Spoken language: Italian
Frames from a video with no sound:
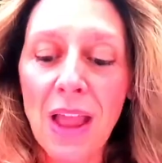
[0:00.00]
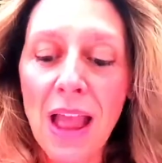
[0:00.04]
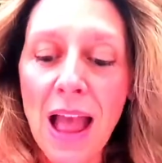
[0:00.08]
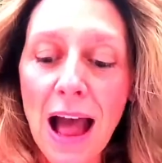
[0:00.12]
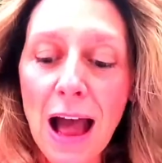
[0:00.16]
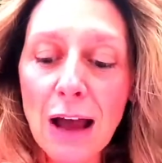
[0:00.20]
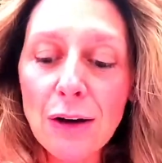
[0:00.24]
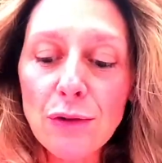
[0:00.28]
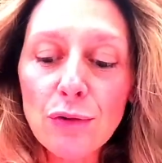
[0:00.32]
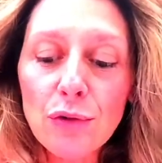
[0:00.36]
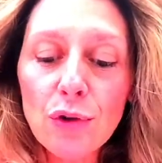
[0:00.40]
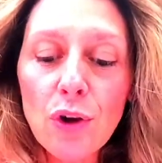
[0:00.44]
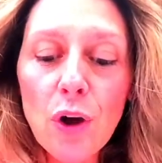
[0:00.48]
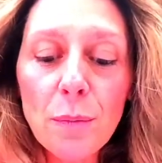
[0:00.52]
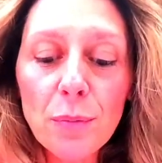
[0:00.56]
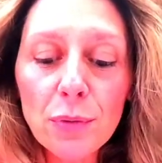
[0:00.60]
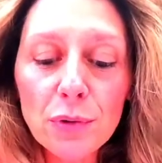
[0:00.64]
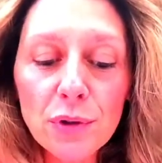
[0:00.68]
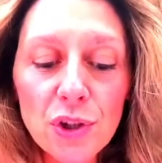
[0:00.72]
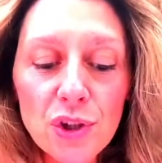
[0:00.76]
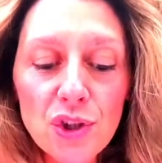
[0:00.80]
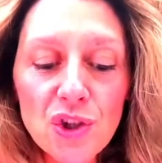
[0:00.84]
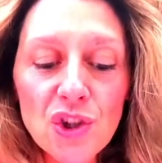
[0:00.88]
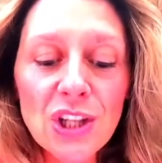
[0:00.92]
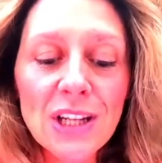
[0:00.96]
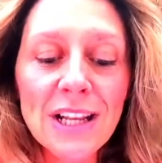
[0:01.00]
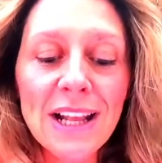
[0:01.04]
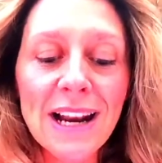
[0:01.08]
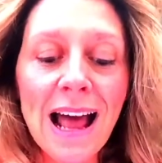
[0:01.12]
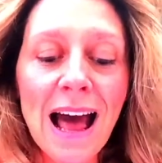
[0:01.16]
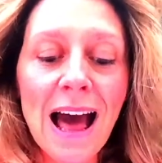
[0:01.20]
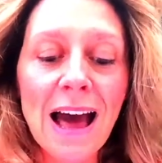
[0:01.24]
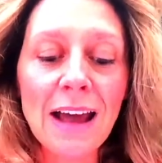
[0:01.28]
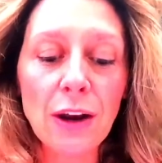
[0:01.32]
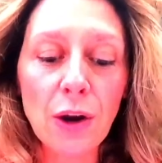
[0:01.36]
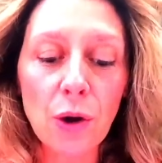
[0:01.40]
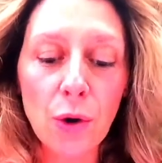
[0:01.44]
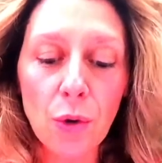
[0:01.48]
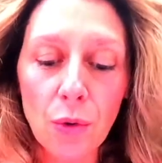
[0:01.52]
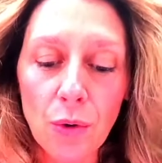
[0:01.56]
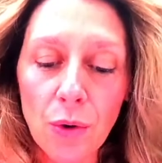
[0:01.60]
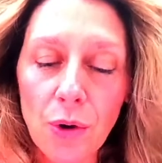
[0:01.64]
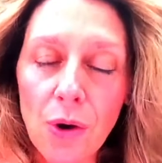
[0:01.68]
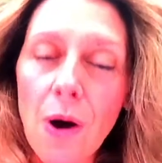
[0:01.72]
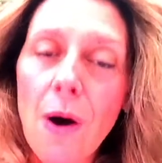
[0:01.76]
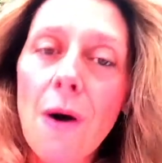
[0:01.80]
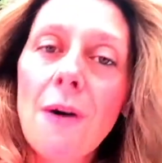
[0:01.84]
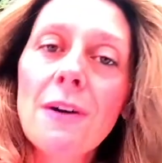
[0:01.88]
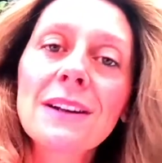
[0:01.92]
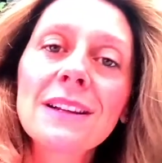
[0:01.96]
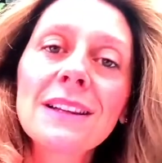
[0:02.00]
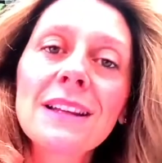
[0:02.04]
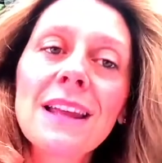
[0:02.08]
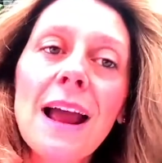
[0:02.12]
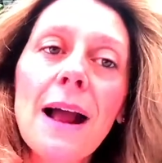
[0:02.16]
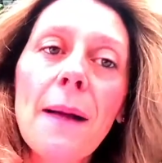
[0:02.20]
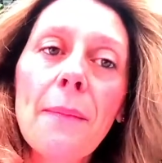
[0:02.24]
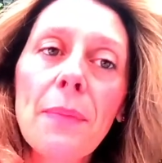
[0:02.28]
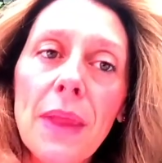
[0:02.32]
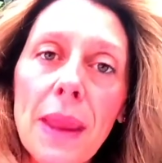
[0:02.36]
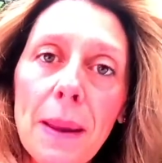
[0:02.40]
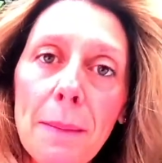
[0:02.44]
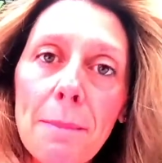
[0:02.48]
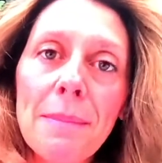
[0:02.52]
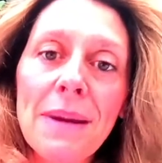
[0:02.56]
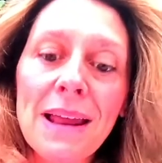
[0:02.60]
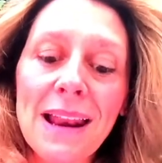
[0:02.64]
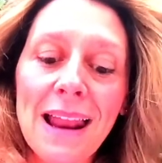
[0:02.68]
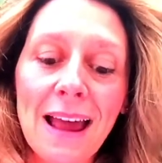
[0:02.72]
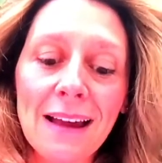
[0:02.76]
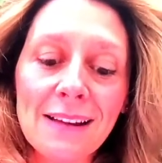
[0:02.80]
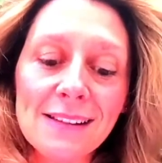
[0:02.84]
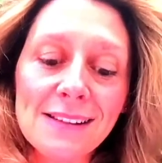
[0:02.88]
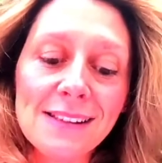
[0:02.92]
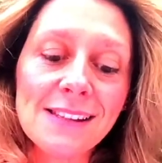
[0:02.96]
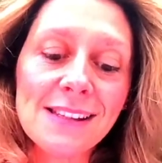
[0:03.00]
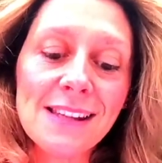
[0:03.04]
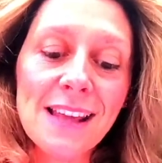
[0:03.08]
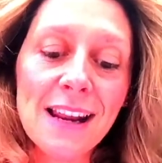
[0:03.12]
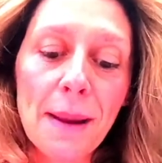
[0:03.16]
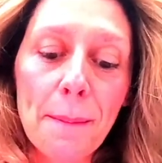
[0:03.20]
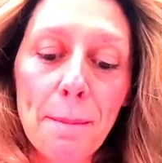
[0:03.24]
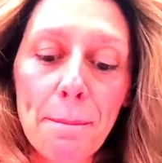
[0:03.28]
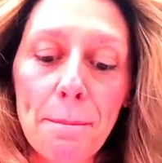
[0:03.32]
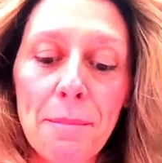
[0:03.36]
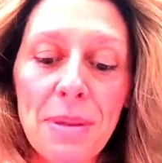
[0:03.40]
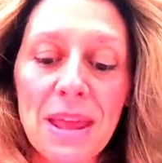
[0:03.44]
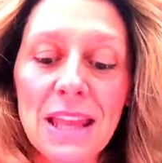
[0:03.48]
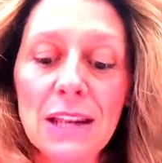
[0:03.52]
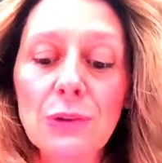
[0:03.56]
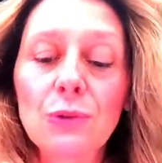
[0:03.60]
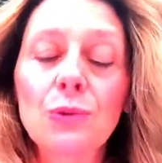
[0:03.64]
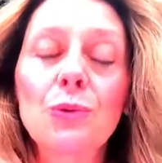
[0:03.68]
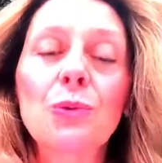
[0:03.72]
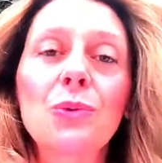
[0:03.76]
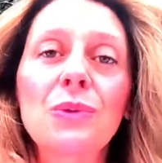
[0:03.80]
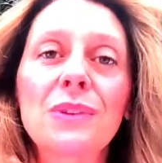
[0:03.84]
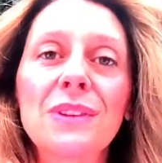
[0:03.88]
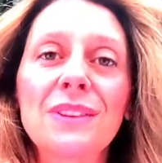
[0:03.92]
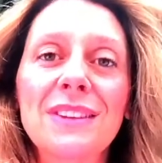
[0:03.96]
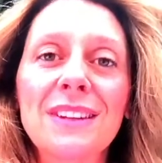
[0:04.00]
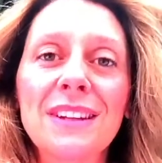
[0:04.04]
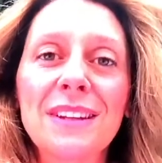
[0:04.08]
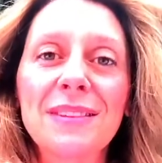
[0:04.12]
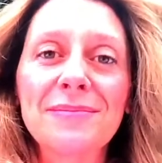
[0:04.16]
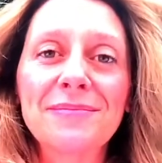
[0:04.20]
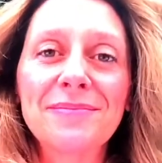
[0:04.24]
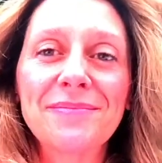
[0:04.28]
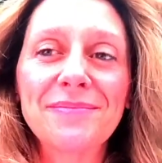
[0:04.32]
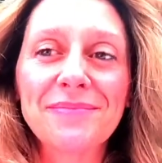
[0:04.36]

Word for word: allo scopo di generare concordia e benessere per tutti.